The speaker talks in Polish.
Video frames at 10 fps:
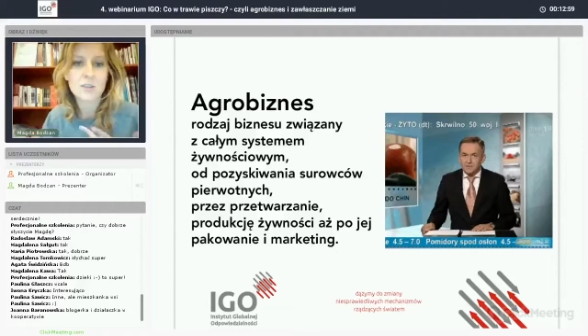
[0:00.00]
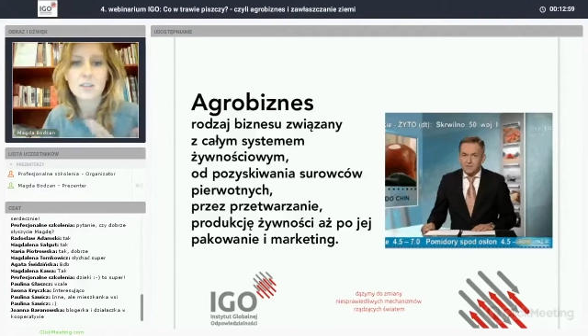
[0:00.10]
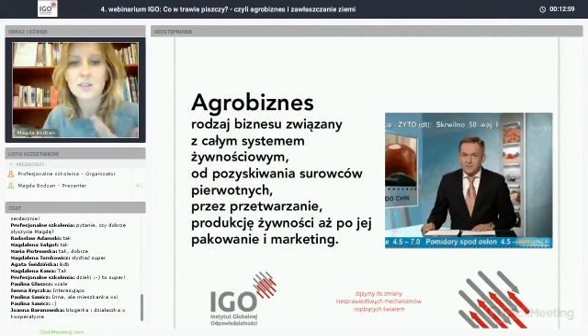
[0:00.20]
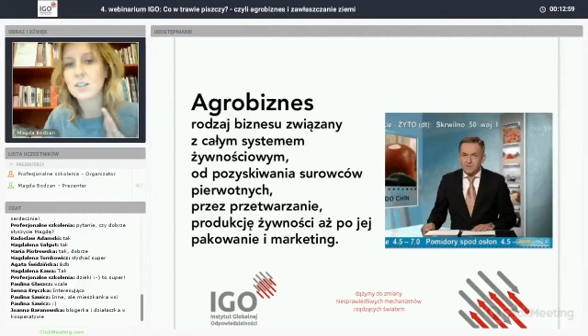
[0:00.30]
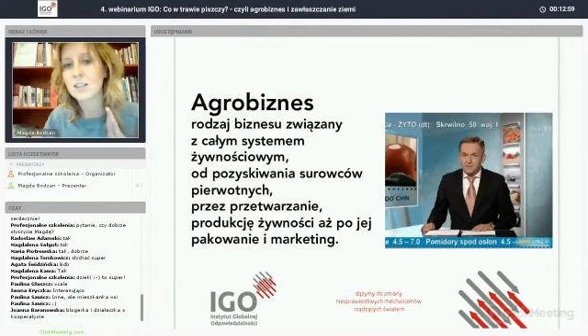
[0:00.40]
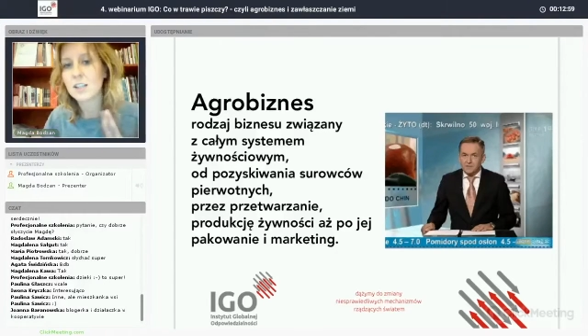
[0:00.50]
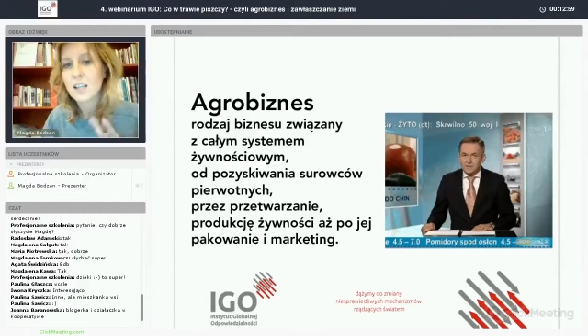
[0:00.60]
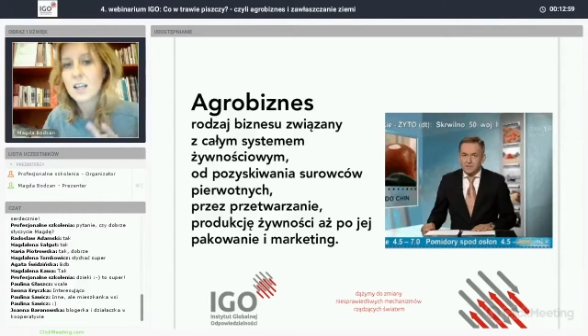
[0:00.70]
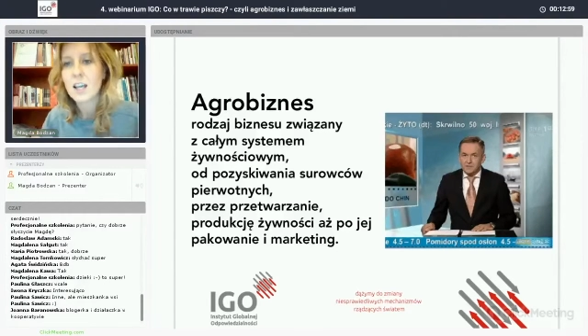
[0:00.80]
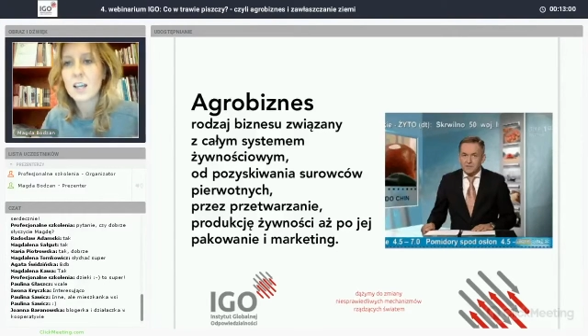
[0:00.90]

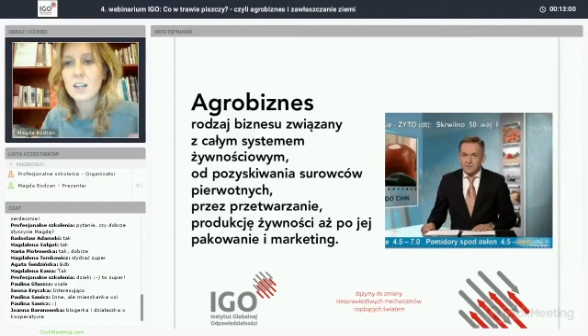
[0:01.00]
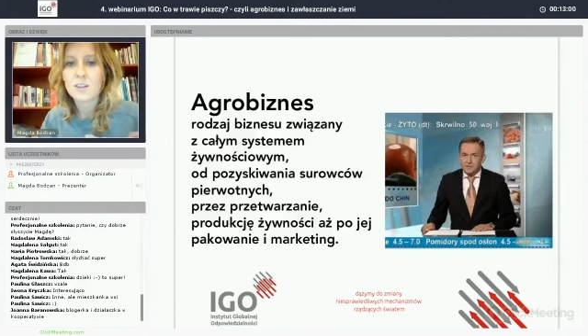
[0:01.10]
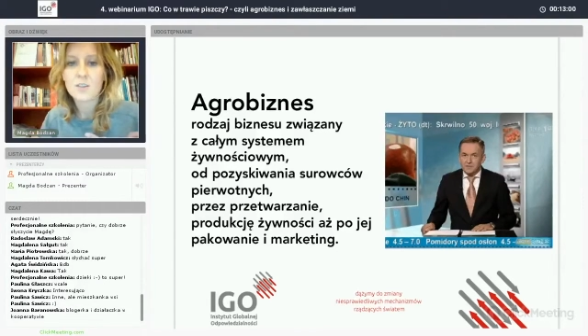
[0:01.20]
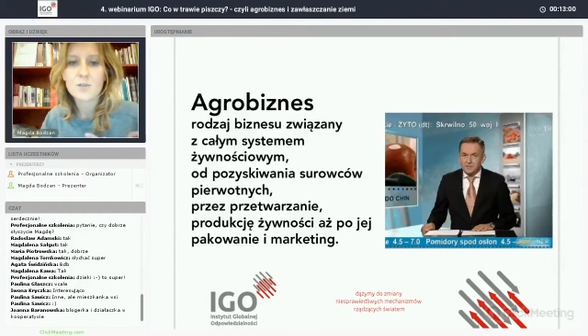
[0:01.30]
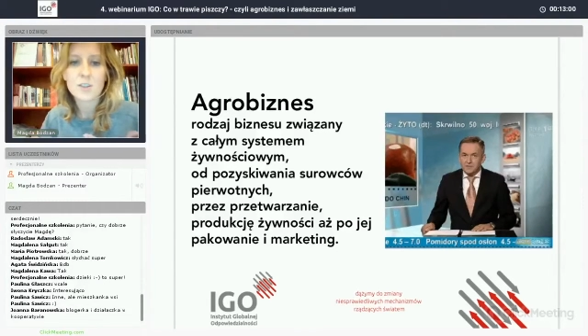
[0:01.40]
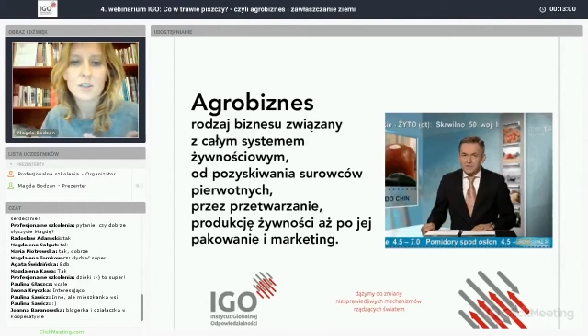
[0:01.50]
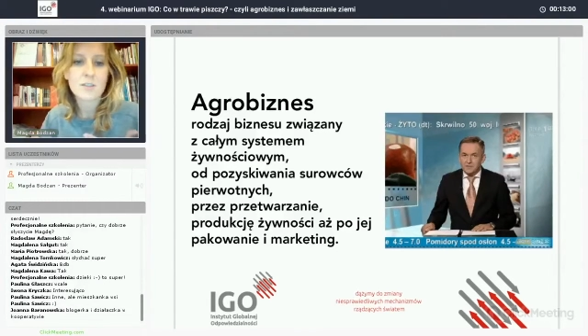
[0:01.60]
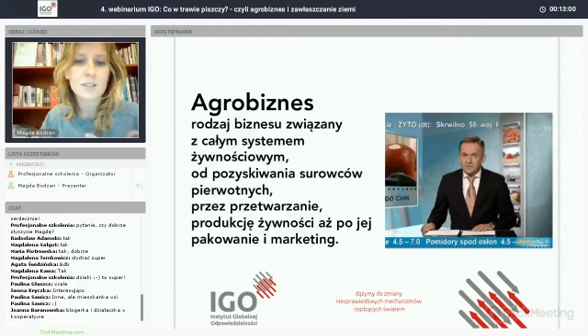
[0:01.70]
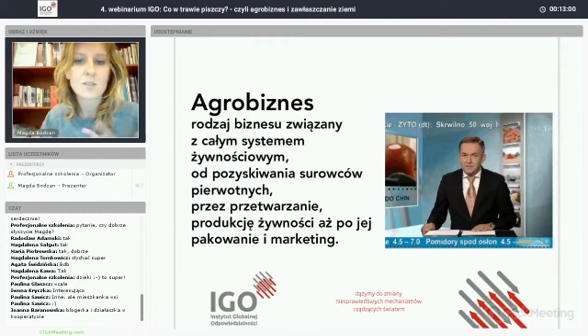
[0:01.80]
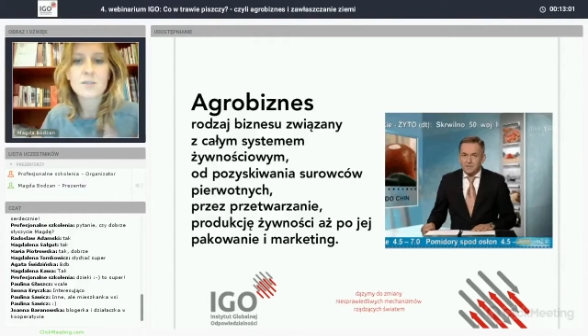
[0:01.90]
czyli E,
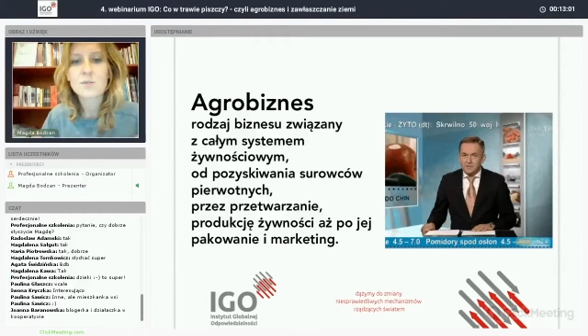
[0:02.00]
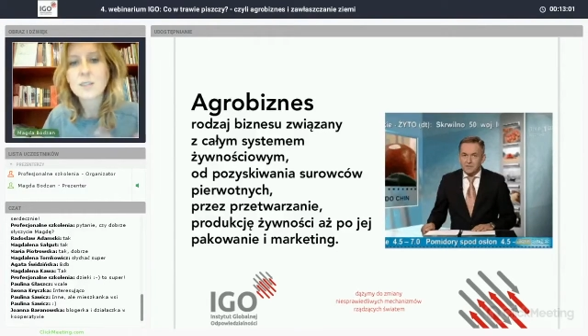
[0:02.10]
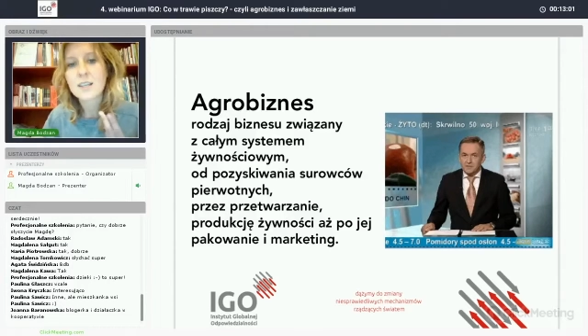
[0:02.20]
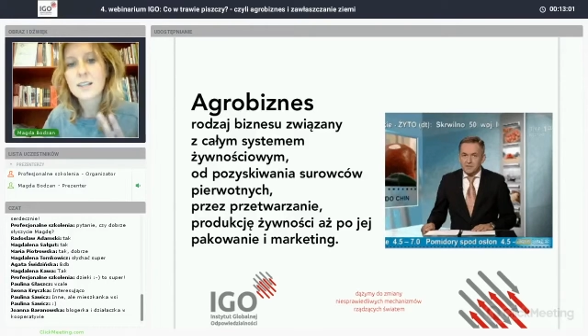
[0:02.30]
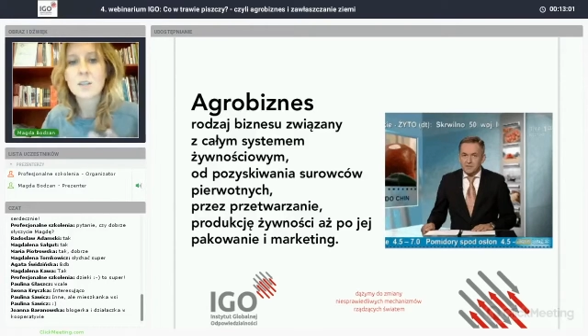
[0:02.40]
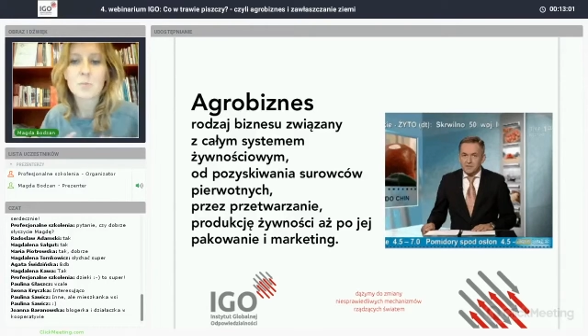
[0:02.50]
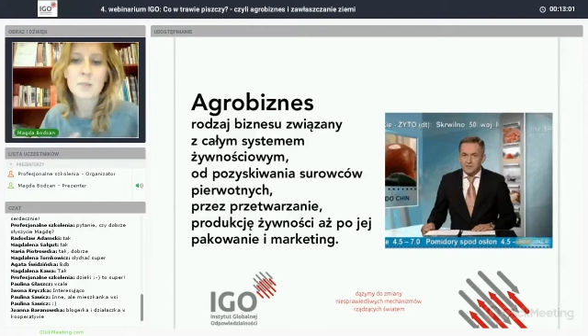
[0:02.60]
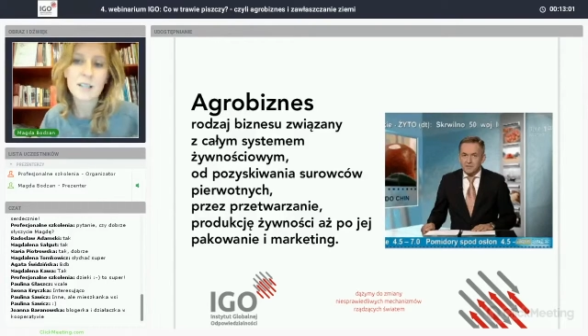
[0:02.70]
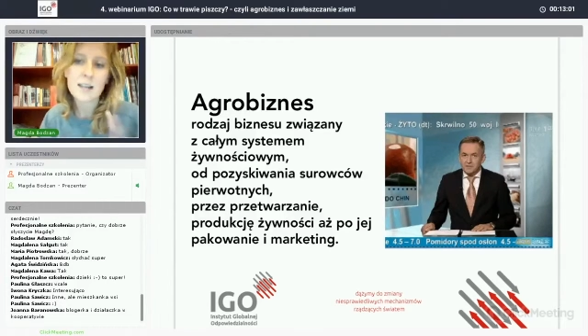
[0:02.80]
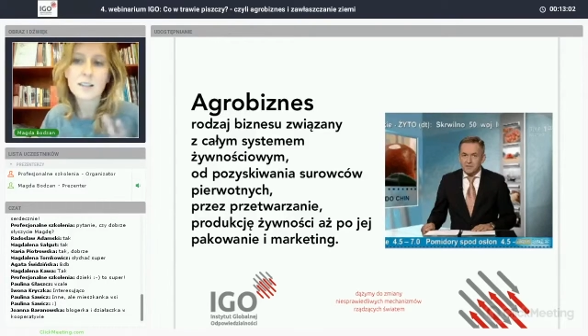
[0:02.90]
różnego rodzaju cukiernie,
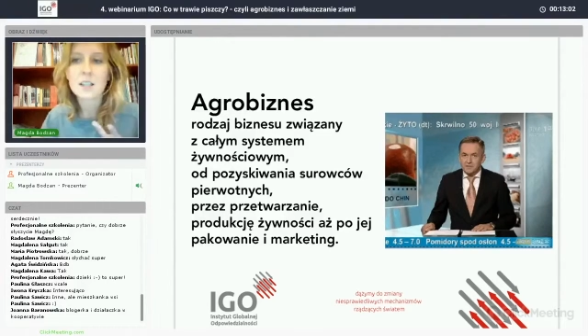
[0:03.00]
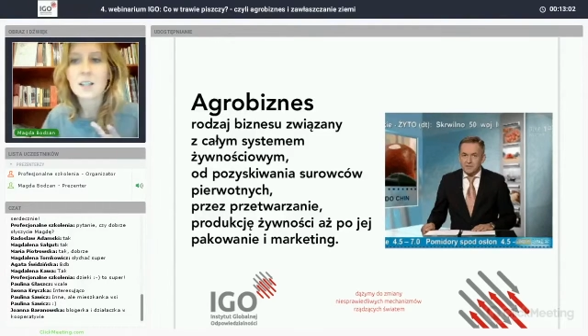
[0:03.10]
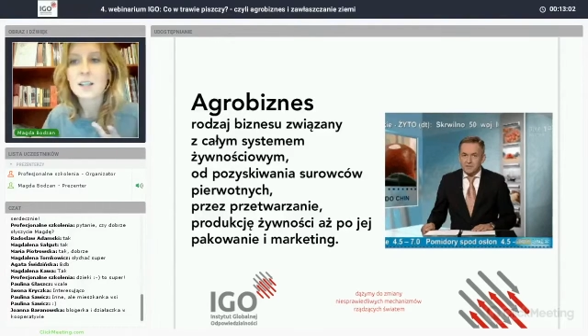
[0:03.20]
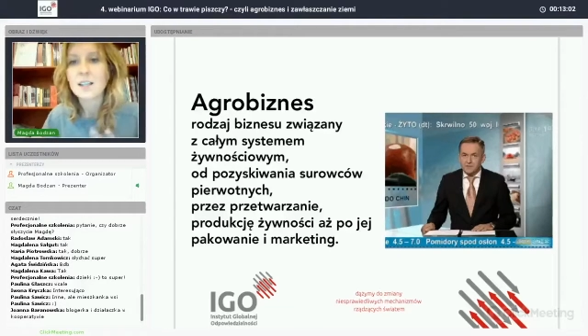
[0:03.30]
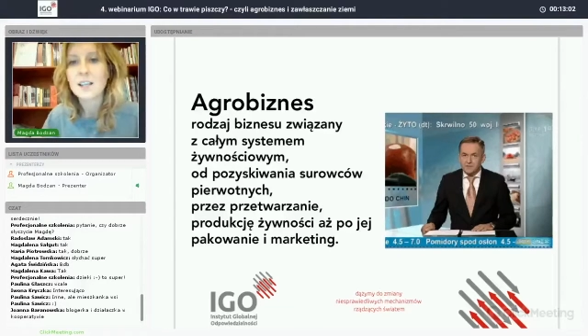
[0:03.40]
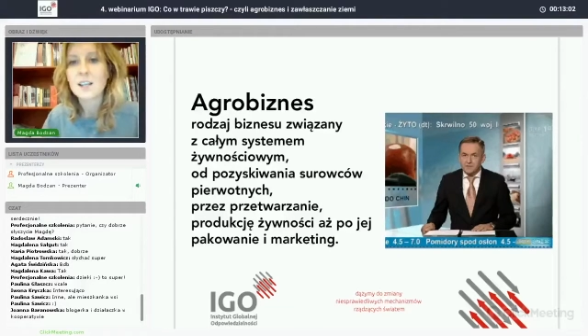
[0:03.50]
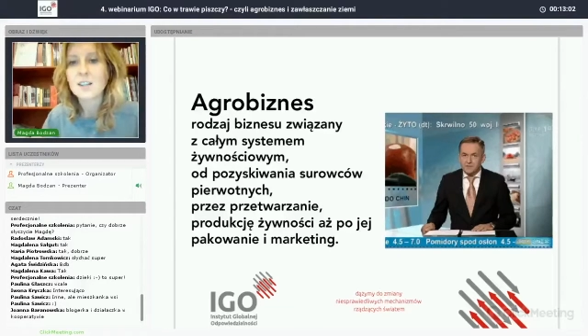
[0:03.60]
piekarnie,